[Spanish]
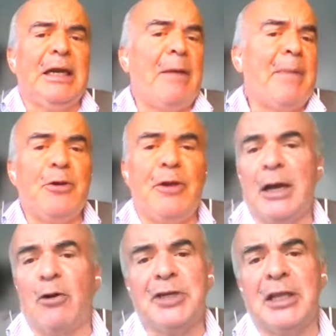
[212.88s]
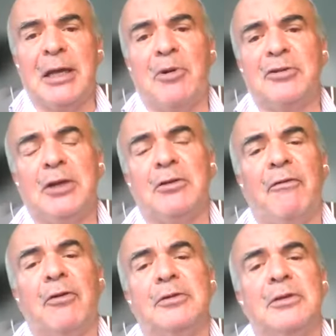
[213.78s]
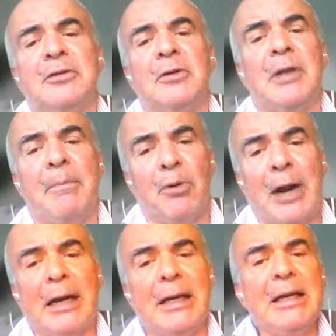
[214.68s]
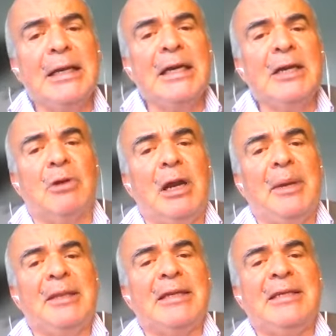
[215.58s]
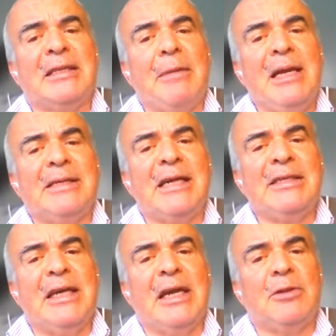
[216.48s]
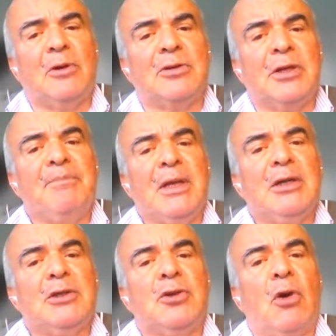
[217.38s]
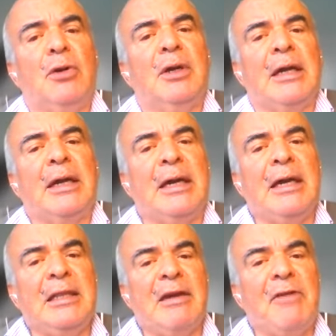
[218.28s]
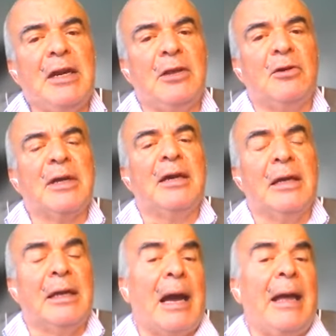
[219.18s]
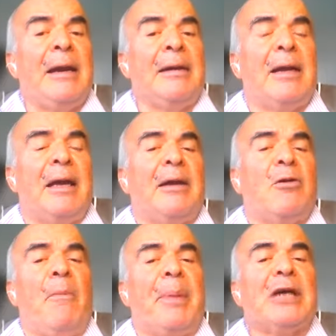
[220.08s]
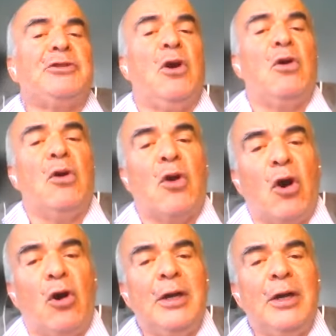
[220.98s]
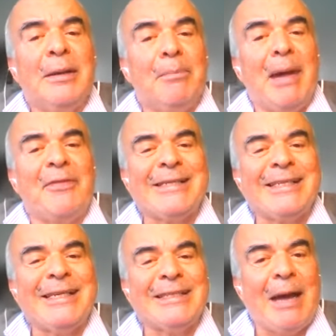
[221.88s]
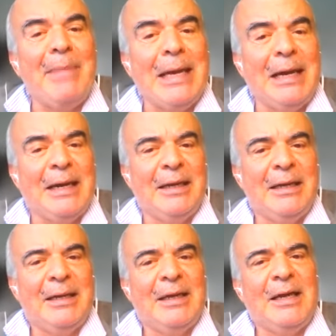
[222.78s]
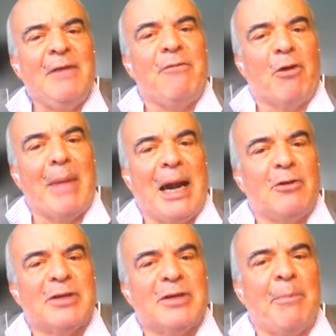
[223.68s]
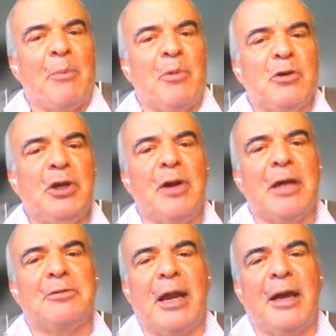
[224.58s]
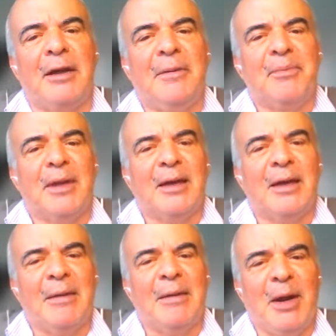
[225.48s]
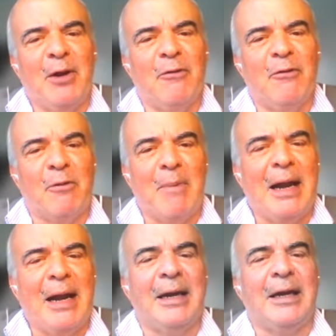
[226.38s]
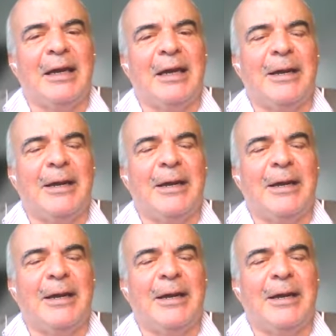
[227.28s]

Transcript: la mayoría, el 80% fueron, son temporales y solamente 7.600 son eh, indefinidos, que, eh, en comparación con más de 60.000 informales. O sea, la proporción entre empleo formal,